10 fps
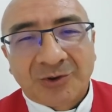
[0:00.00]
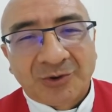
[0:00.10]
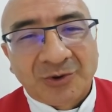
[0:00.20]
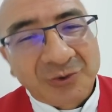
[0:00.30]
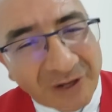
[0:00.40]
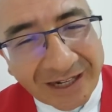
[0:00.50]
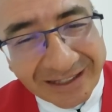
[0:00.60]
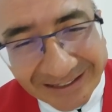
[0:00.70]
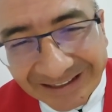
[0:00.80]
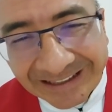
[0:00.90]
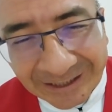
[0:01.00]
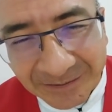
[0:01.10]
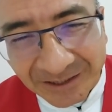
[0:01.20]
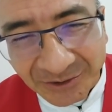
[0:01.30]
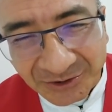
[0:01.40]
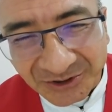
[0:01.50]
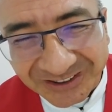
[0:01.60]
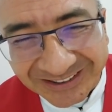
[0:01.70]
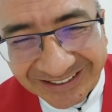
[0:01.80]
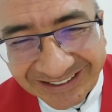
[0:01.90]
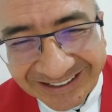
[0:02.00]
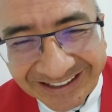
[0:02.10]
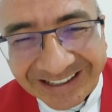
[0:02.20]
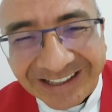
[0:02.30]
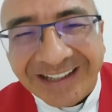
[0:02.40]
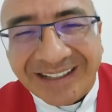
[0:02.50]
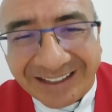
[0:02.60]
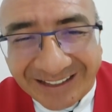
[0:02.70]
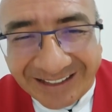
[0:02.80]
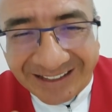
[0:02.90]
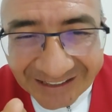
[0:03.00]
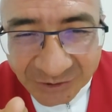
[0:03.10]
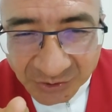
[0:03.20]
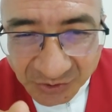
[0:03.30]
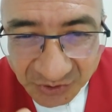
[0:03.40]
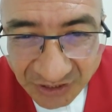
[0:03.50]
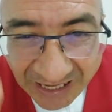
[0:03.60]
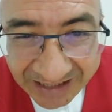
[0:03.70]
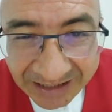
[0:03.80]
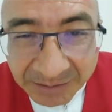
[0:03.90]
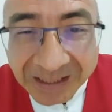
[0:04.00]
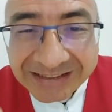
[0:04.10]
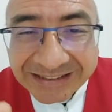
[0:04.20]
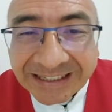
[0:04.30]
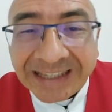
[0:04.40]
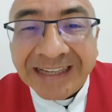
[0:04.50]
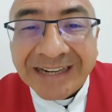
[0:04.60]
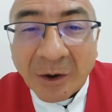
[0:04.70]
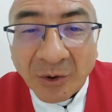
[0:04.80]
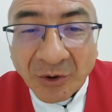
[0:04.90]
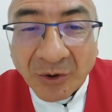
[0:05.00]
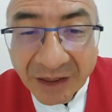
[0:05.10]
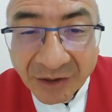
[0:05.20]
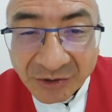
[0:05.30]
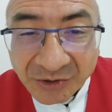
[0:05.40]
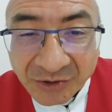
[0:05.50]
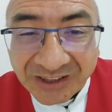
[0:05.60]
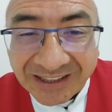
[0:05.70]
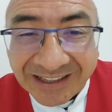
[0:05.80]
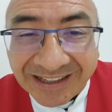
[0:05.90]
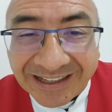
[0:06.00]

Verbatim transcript: Con una alegría, hermanos. En sus lágrimas quedan ahogados,